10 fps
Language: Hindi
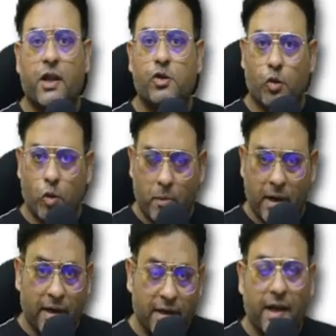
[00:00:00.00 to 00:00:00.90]
हैं जो लोग
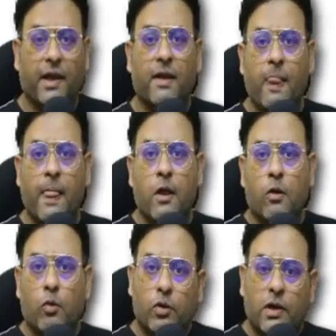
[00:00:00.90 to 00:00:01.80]
बनाते हैं
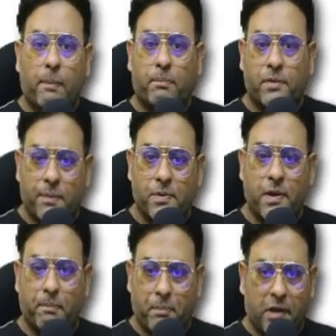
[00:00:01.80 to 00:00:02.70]
उनका
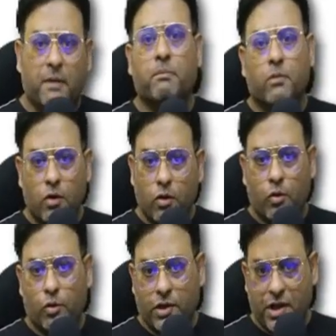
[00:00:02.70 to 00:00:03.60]
सबसे प्रथम
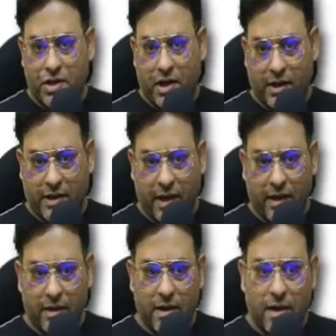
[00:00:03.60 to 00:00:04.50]
उद्देश्य रहता है
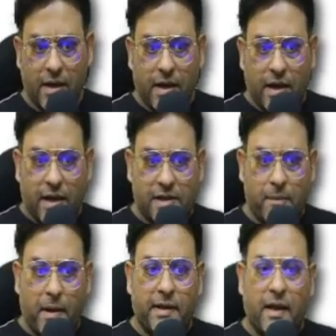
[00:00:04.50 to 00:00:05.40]
इसके
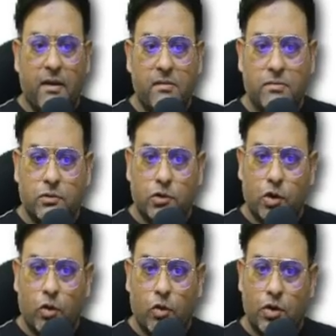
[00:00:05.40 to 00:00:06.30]
बाद देन
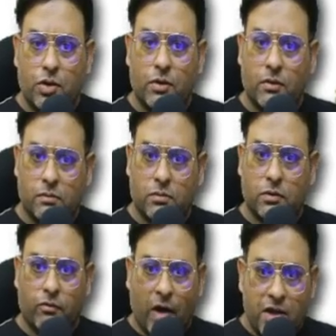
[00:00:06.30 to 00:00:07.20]
जो कुछ
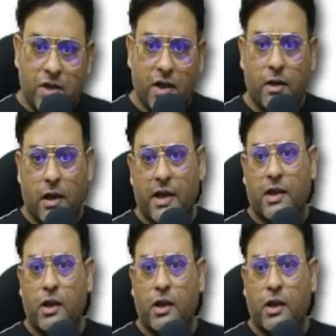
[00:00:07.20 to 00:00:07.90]
वांछनीय यानी